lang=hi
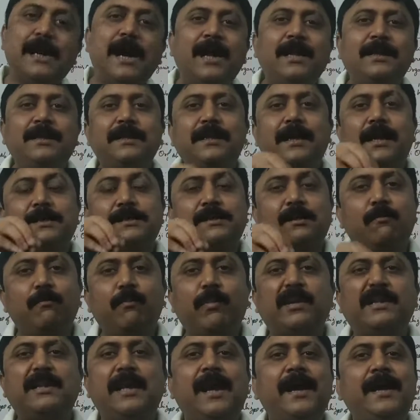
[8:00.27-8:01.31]
जात या
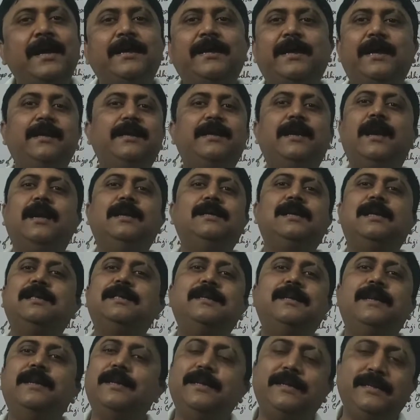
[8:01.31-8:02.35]
संप्रदाय के लिए
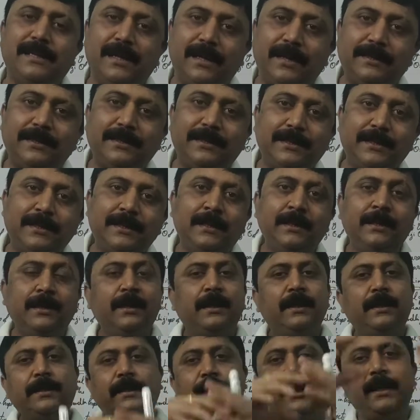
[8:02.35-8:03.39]
आज़ादी नहीं ली जा रही थी
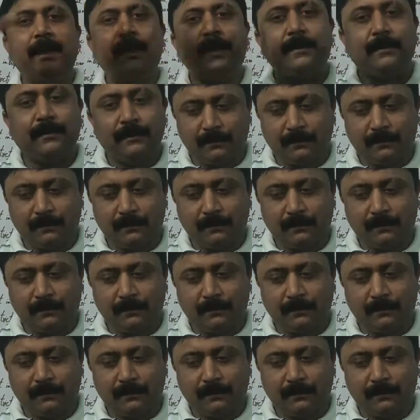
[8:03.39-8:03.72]
ये